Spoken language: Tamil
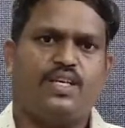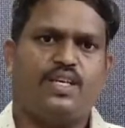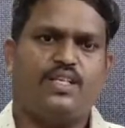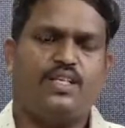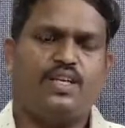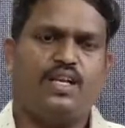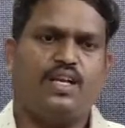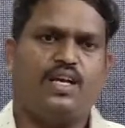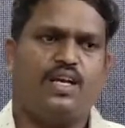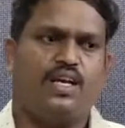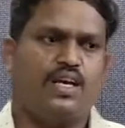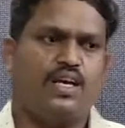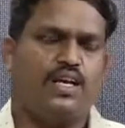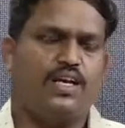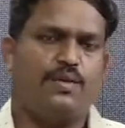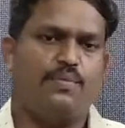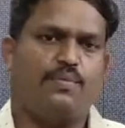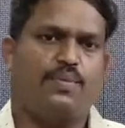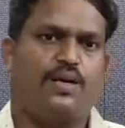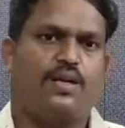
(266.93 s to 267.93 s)
அதை நீங்கள்
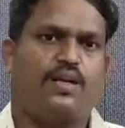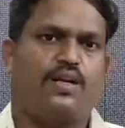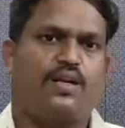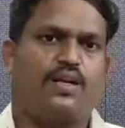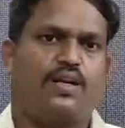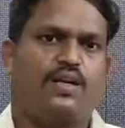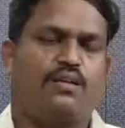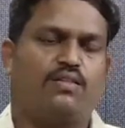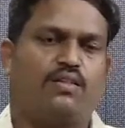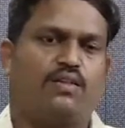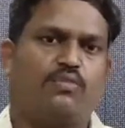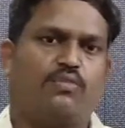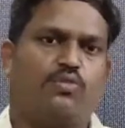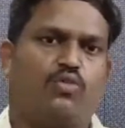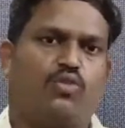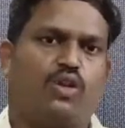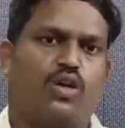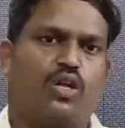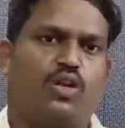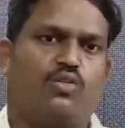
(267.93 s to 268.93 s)
கட்டி பெற்றுக்கலாம் நம்ம
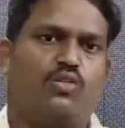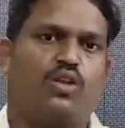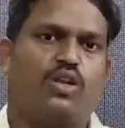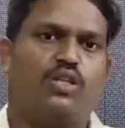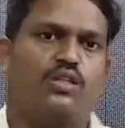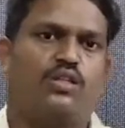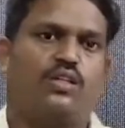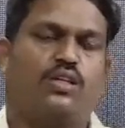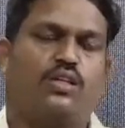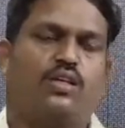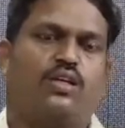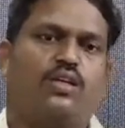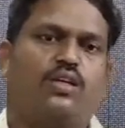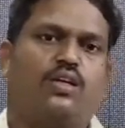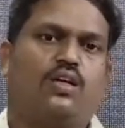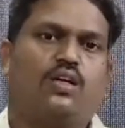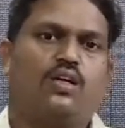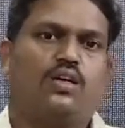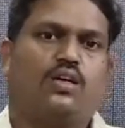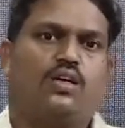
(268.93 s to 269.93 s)
ஓங்கார்குடியிலேருந்து
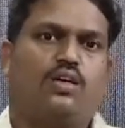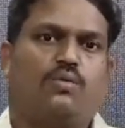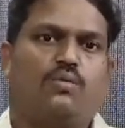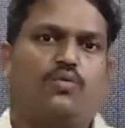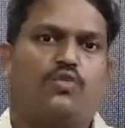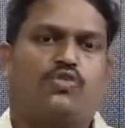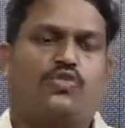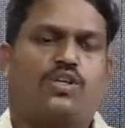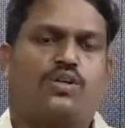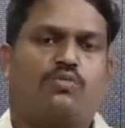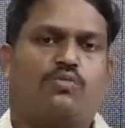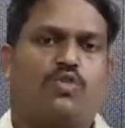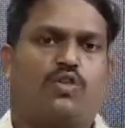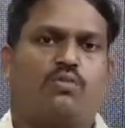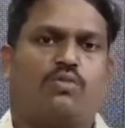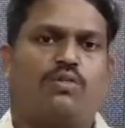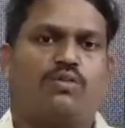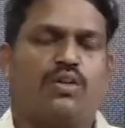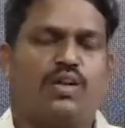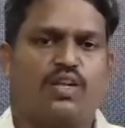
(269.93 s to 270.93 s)
போஸ்டல்
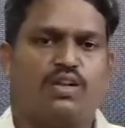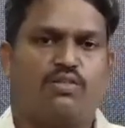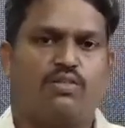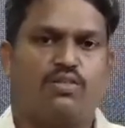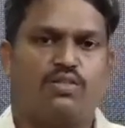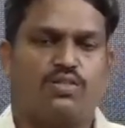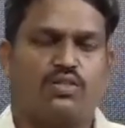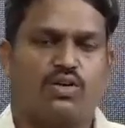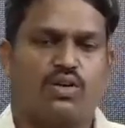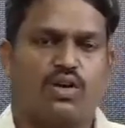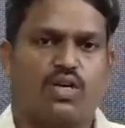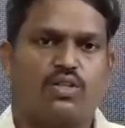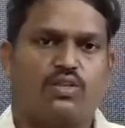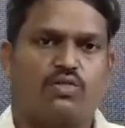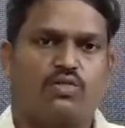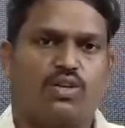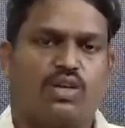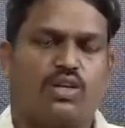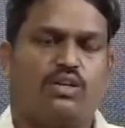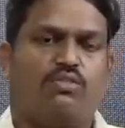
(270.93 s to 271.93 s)
மூலமாக வீட்டுக்கு வந்துடும் அதை
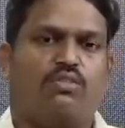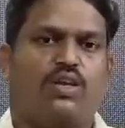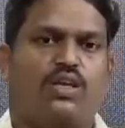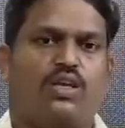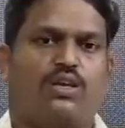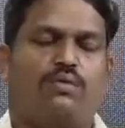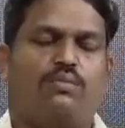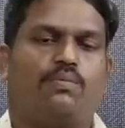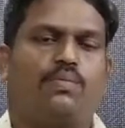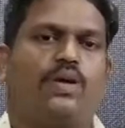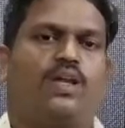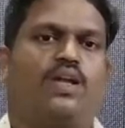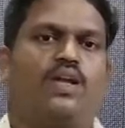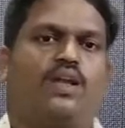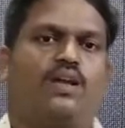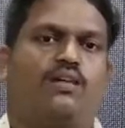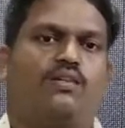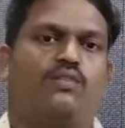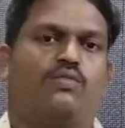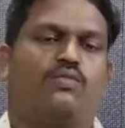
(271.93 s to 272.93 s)
கூட நீங்கள் வாங்கி
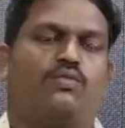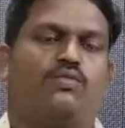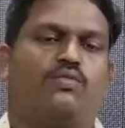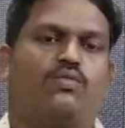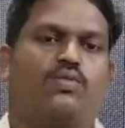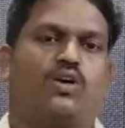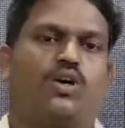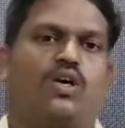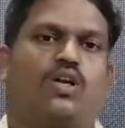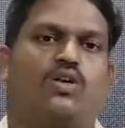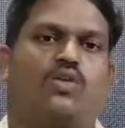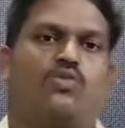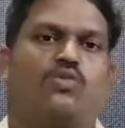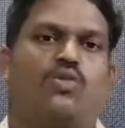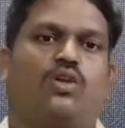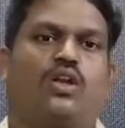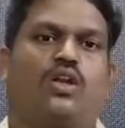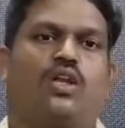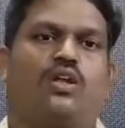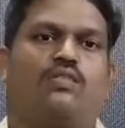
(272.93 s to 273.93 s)
படிக்கலாம்
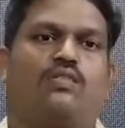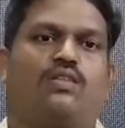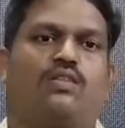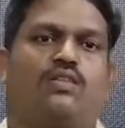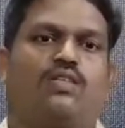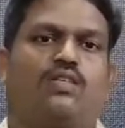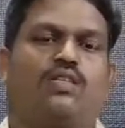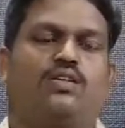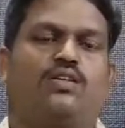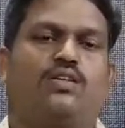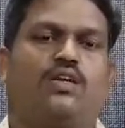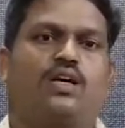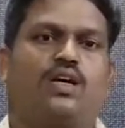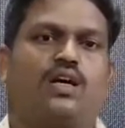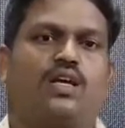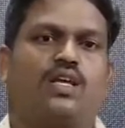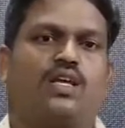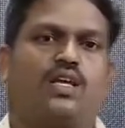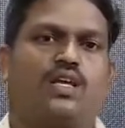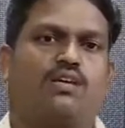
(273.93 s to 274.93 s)
உங்காரக்குடியில் வந்து
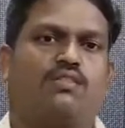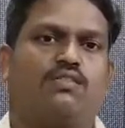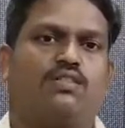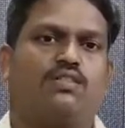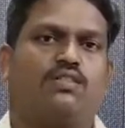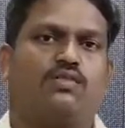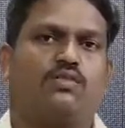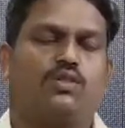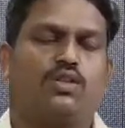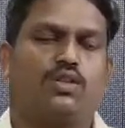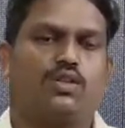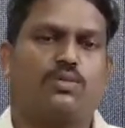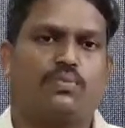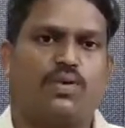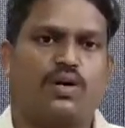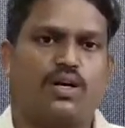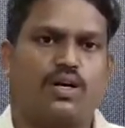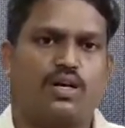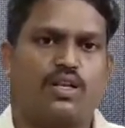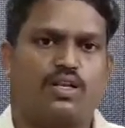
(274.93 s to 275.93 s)
ஐயா வந்து வந்து
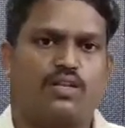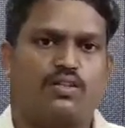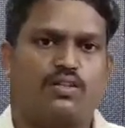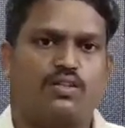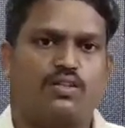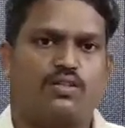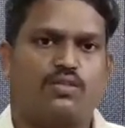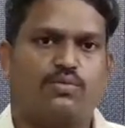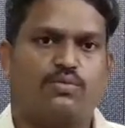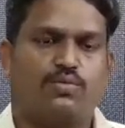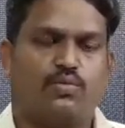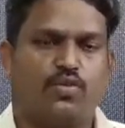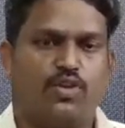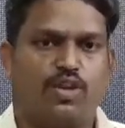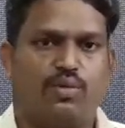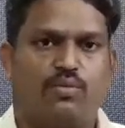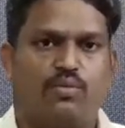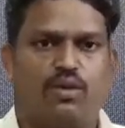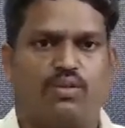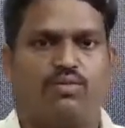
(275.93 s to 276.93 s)
பார்க்குறதுக்கு வந்து
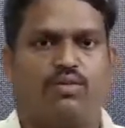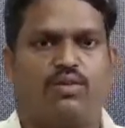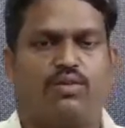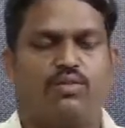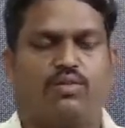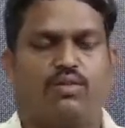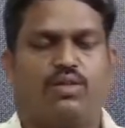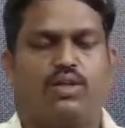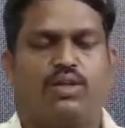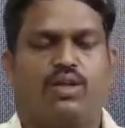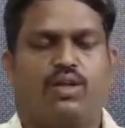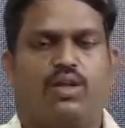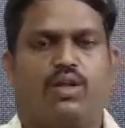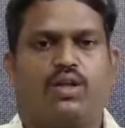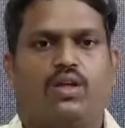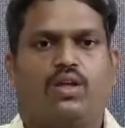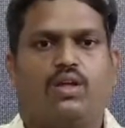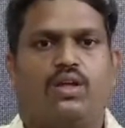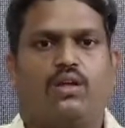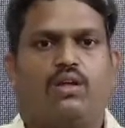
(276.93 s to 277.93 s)
புண்ணியபலம் வேணும்
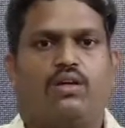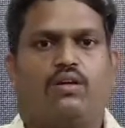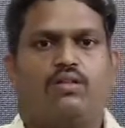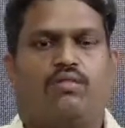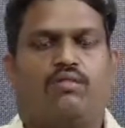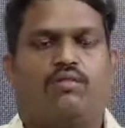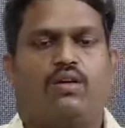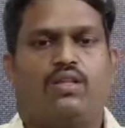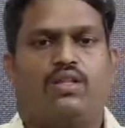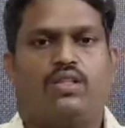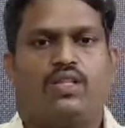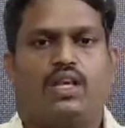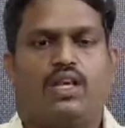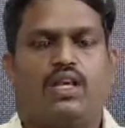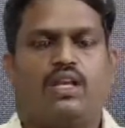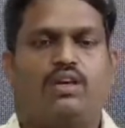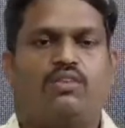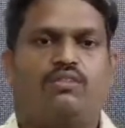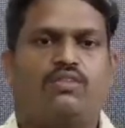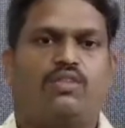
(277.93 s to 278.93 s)
வந்து
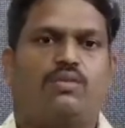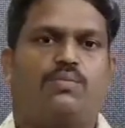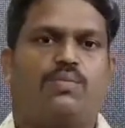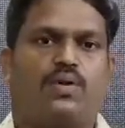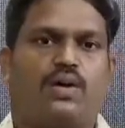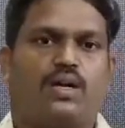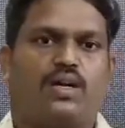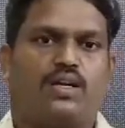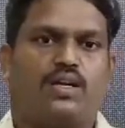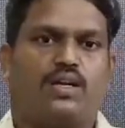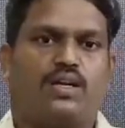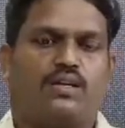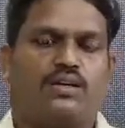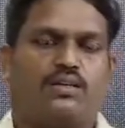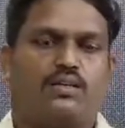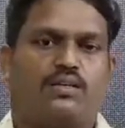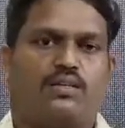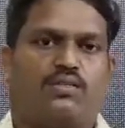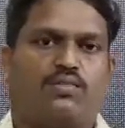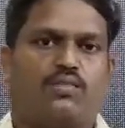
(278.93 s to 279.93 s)
எல்லோரும் வந்து பாருங்கள்
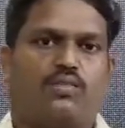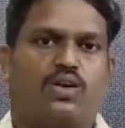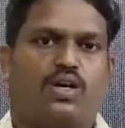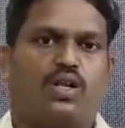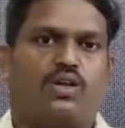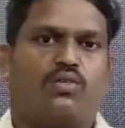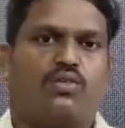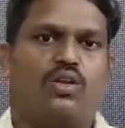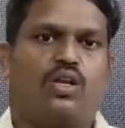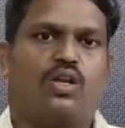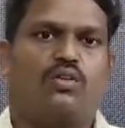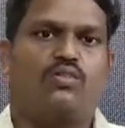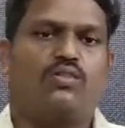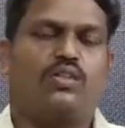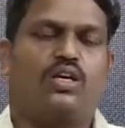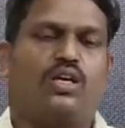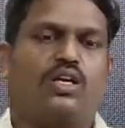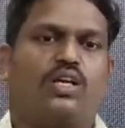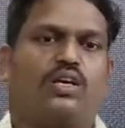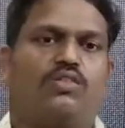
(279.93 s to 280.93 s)
உங்காரக்குடியில்
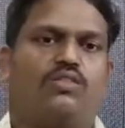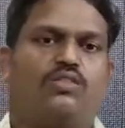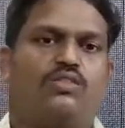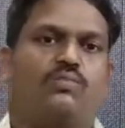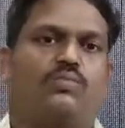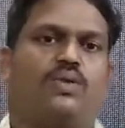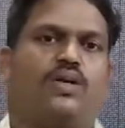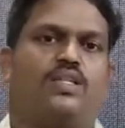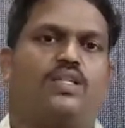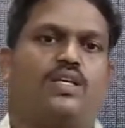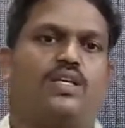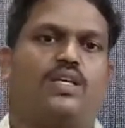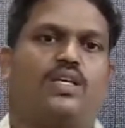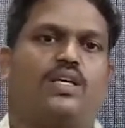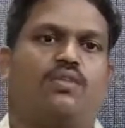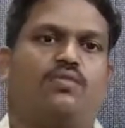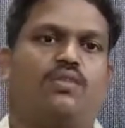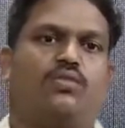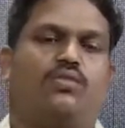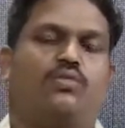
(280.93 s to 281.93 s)
வந்து ஐயா வந்து
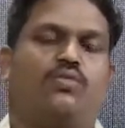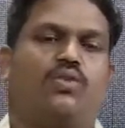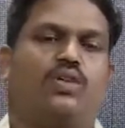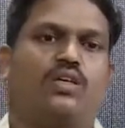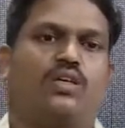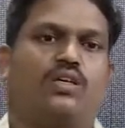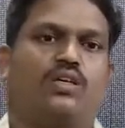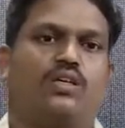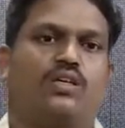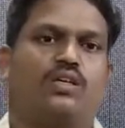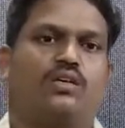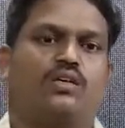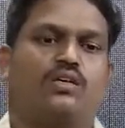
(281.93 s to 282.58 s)
பார்த்தீங்கன்னாவே உங்களுக்கு